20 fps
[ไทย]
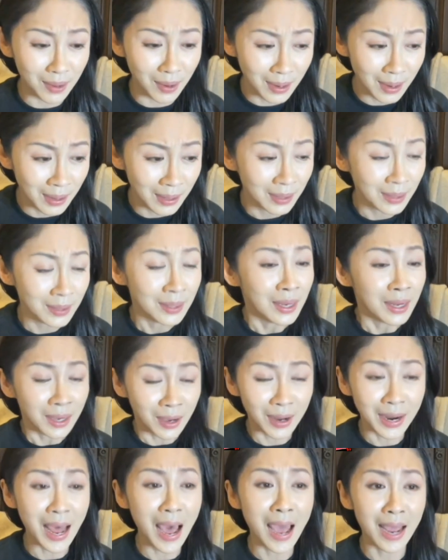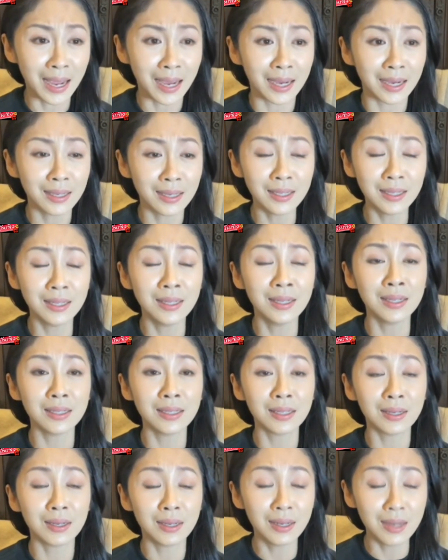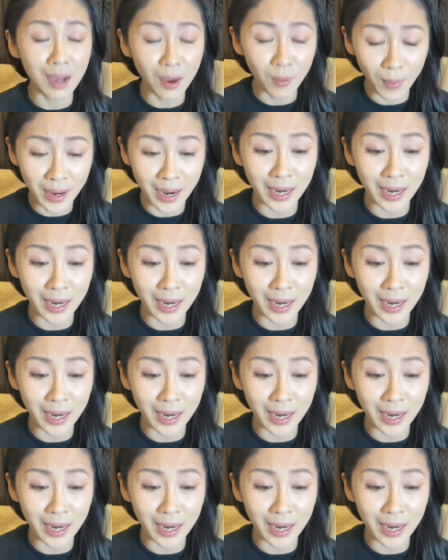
ก็ได้อ่ะคือเรื่อง